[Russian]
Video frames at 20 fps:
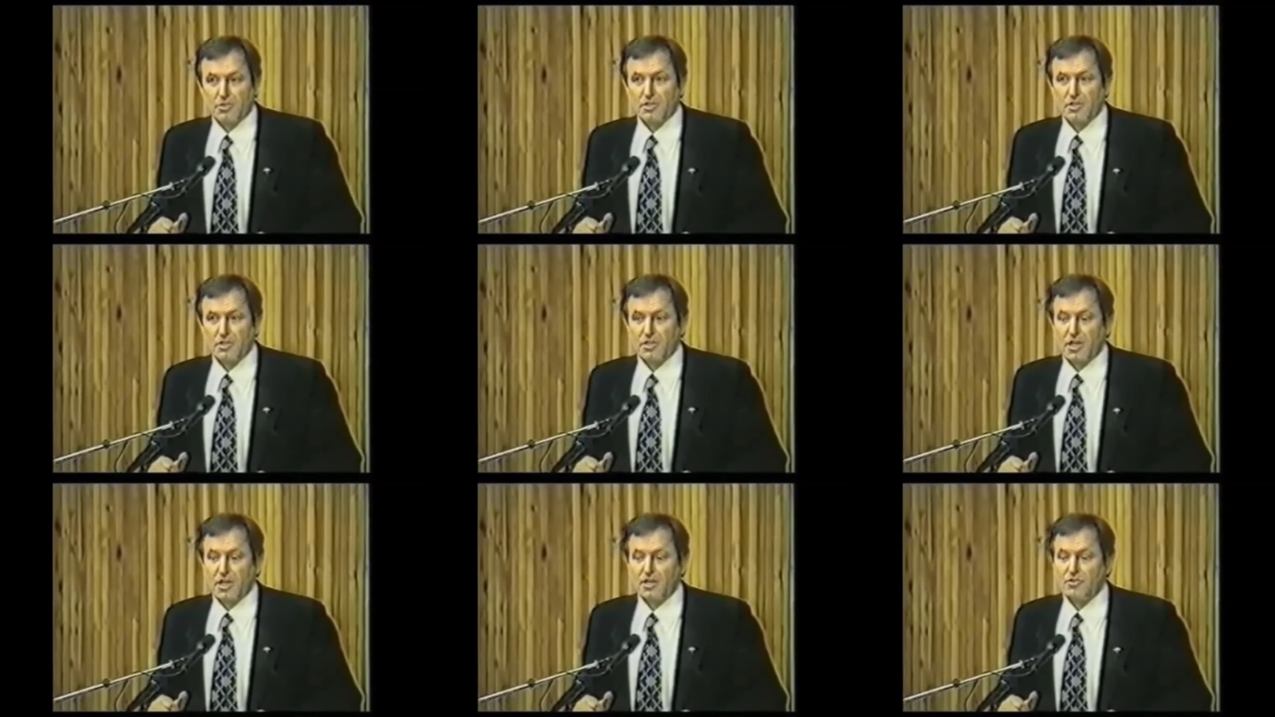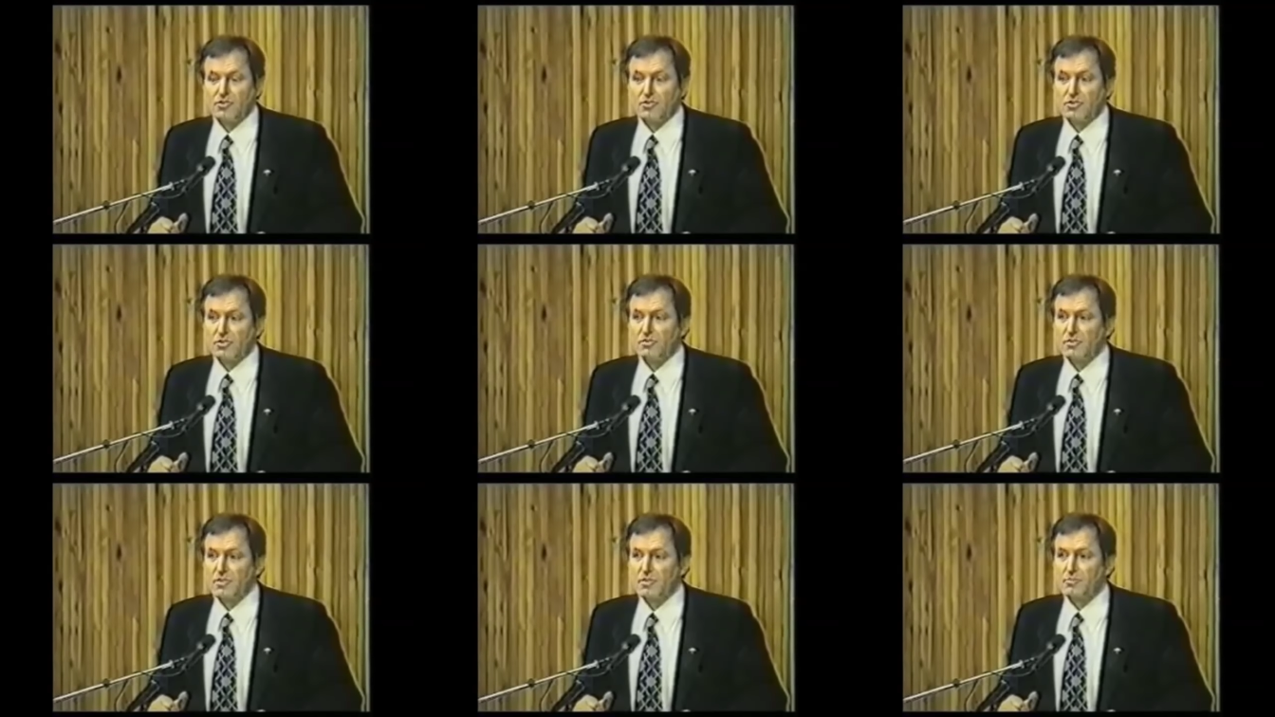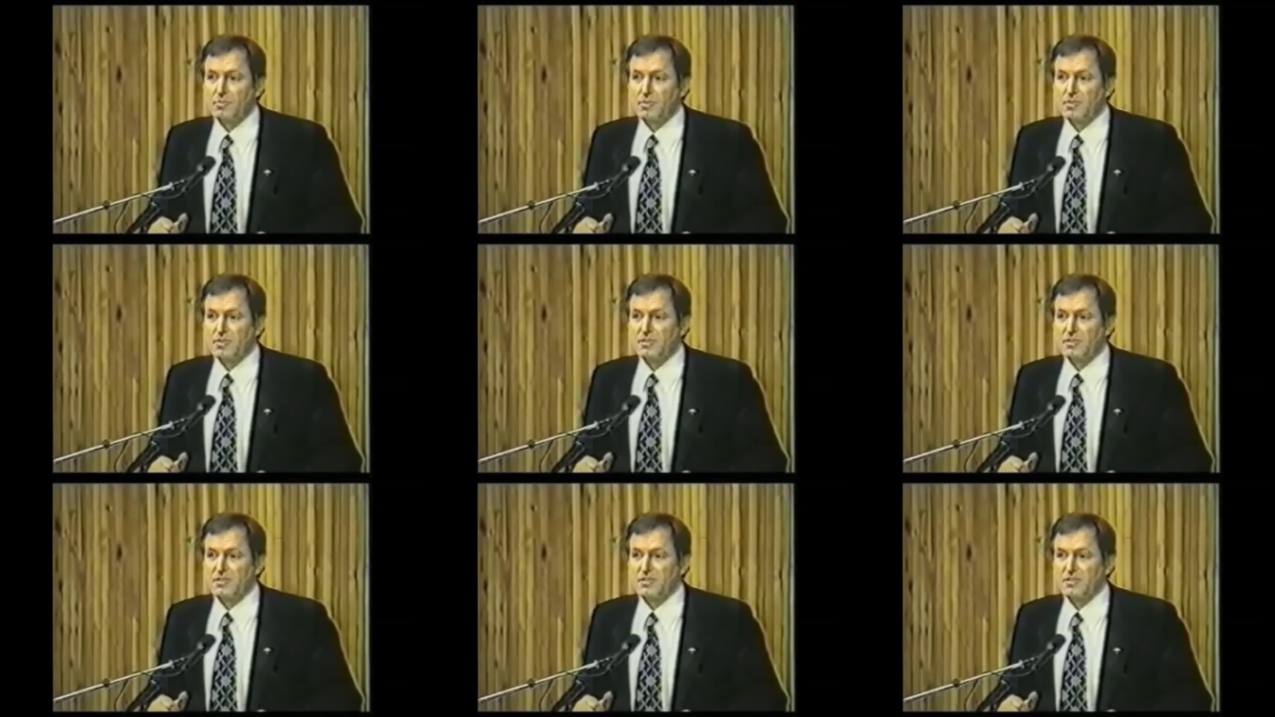о протекающих
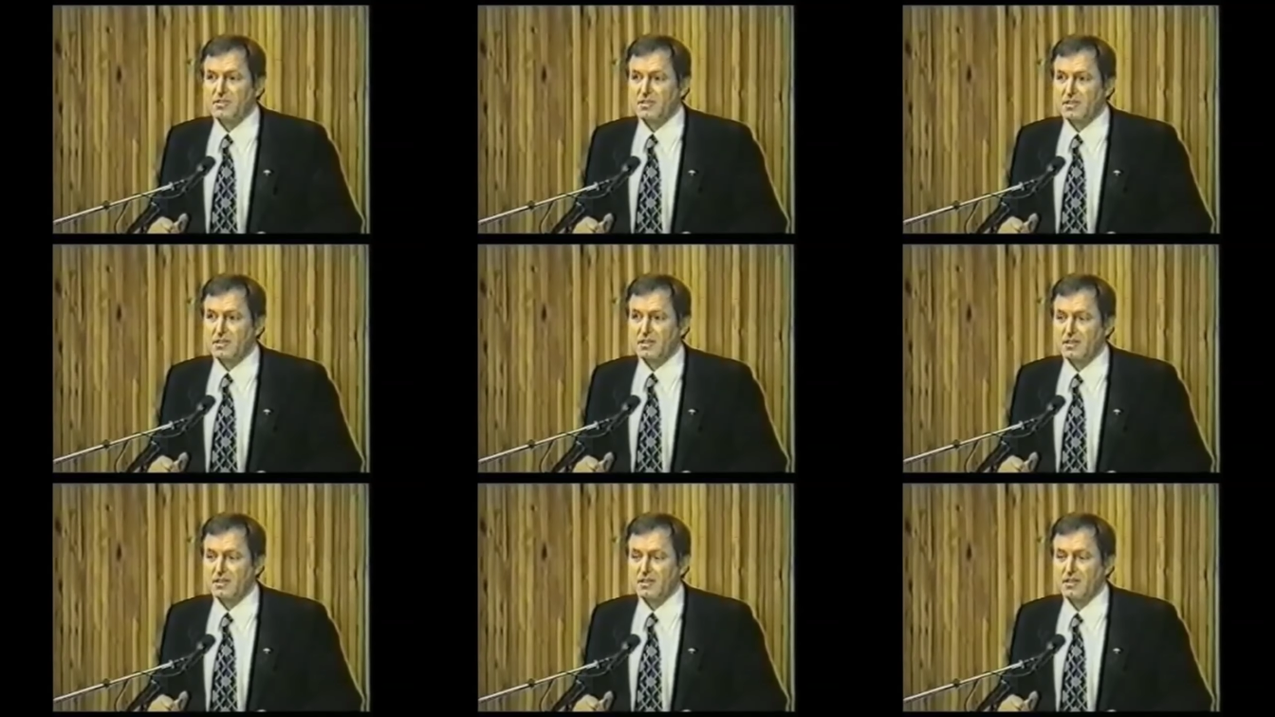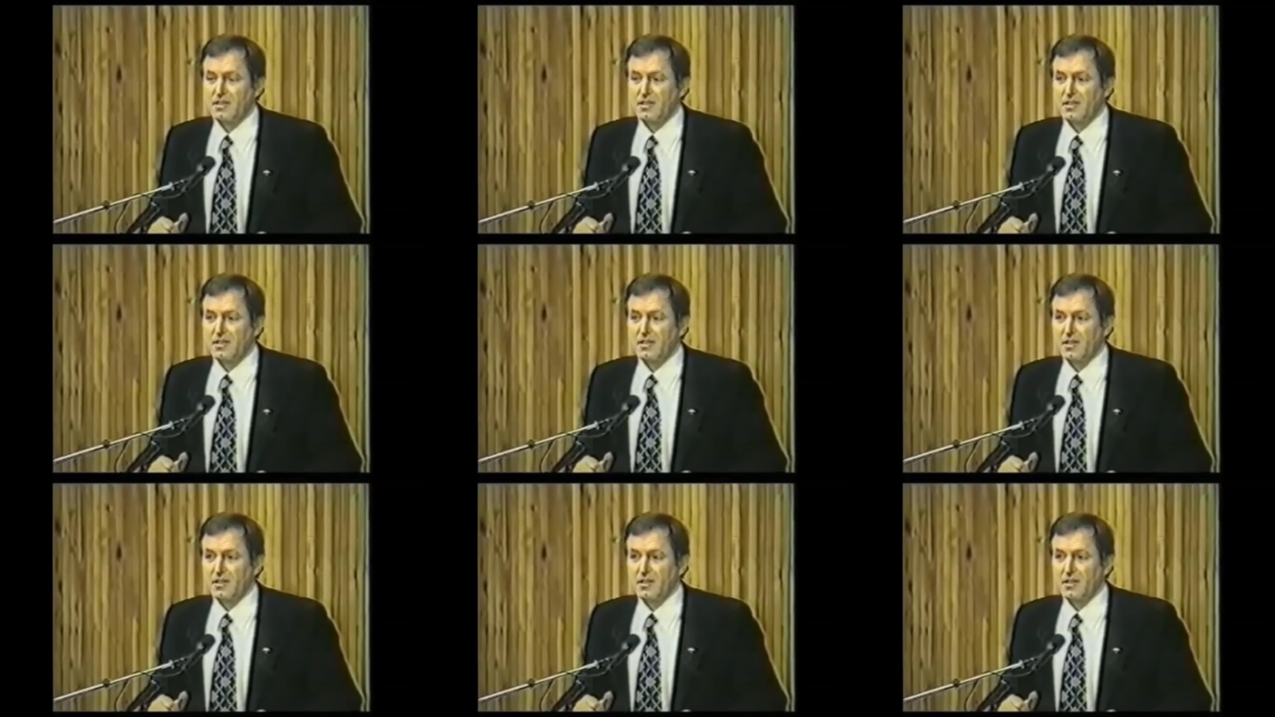в ней процессах.